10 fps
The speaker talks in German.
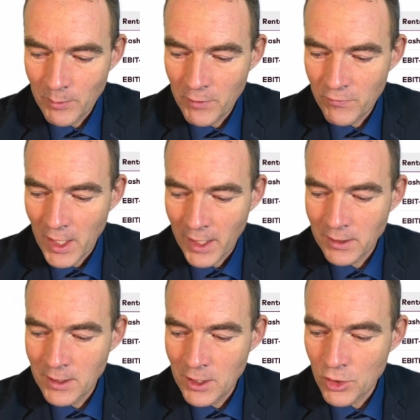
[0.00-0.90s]
aber wir
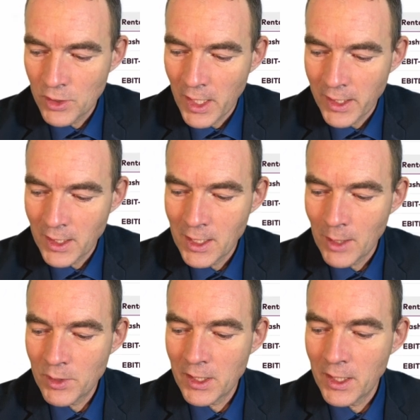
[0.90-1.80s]
hatten hier schon eine
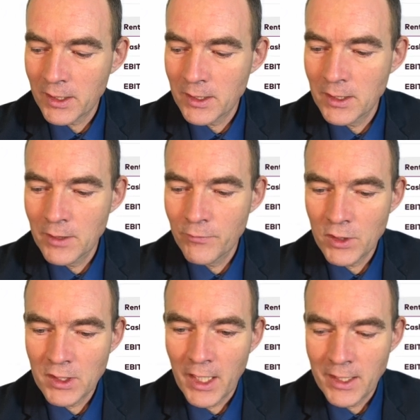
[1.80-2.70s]
Eigenkapitalrendite
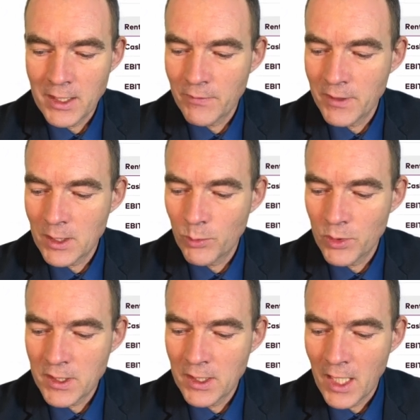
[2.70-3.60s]
von 23
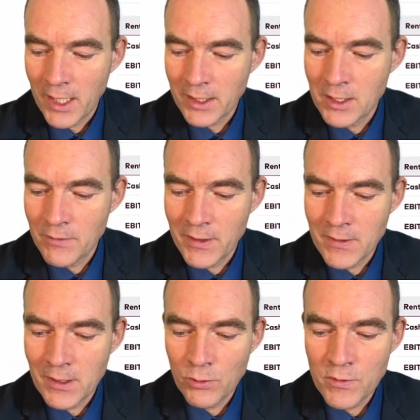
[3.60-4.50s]
Prozent,
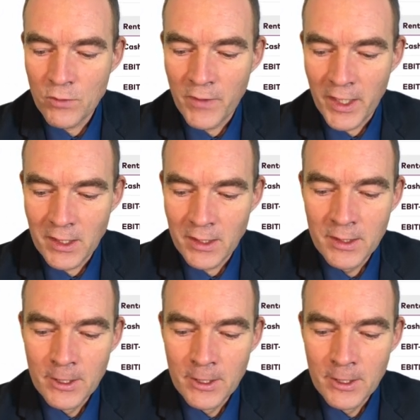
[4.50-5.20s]
28 und so weiter